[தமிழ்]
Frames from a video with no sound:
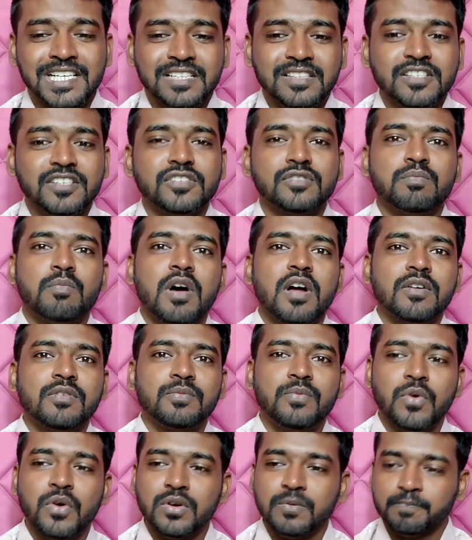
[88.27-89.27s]
இந்த ஸ்மார்ட் ஸ்மார்ட்
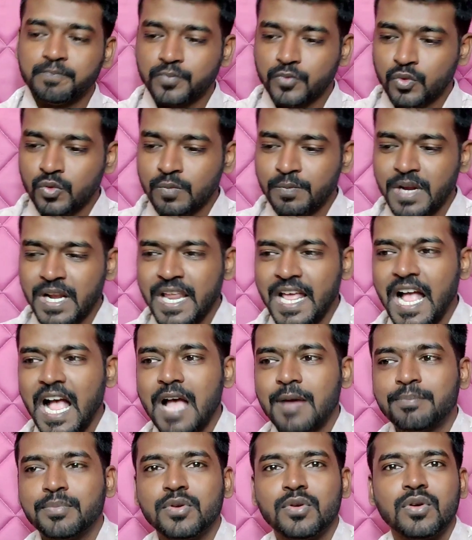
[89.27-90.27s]
ஃபோன் உண்மையிலே
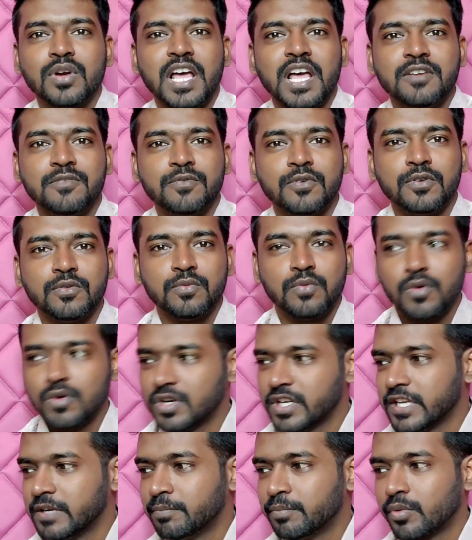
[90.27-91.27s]
ஆப்பிளோட ஐஃபோன்
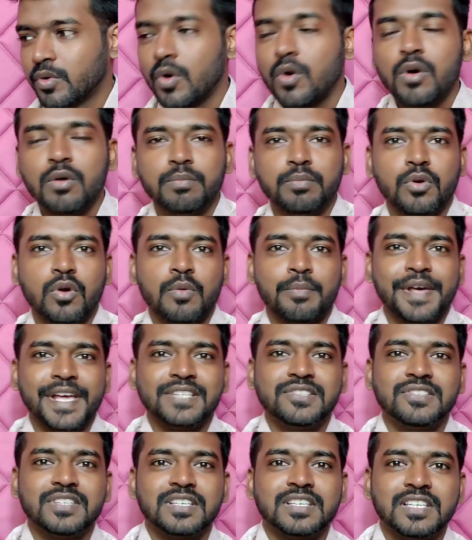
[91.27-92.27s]
ஃபோர்டீன் ப்ரோ ப்ரோ
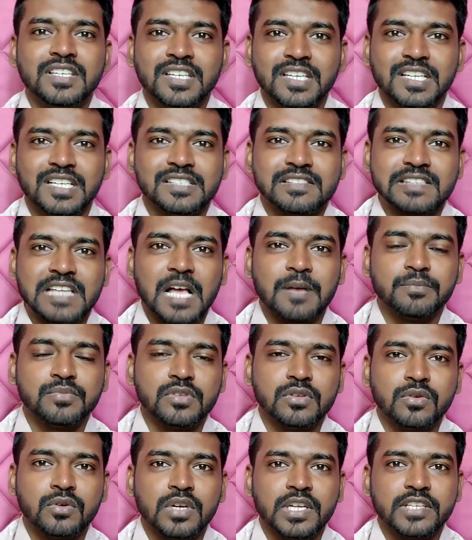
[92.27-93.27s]
மேக்ஸுக்கு இல்லை
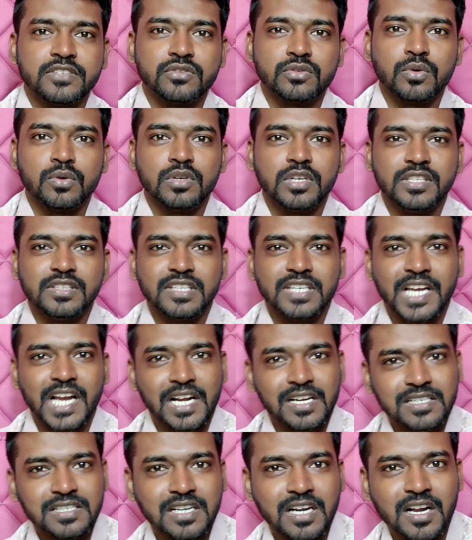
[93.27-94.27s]
சாம்சங்கோட எஸ் டுவெண்ட்டி த்ரீ
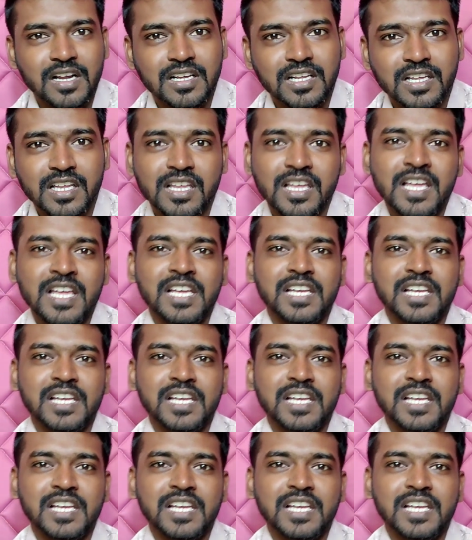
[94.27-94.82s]
அல்ட்ராக்கு